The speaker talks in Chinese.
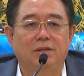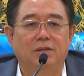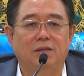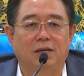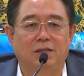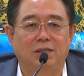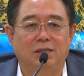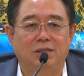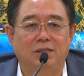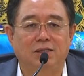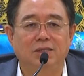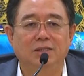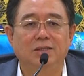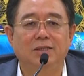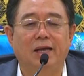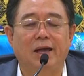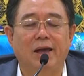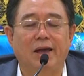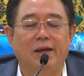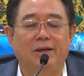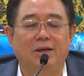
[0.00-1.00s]
他的经
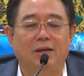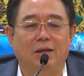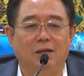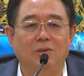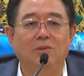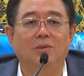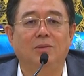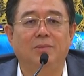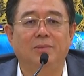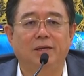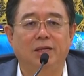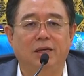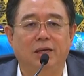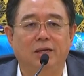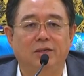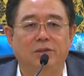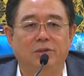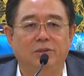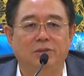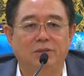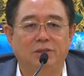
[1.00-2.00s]
典离我们
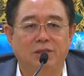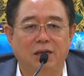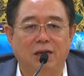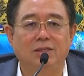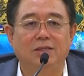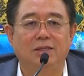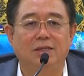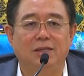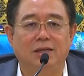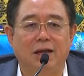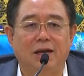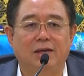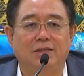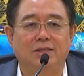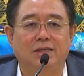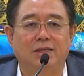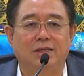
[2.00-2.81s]
也有将近两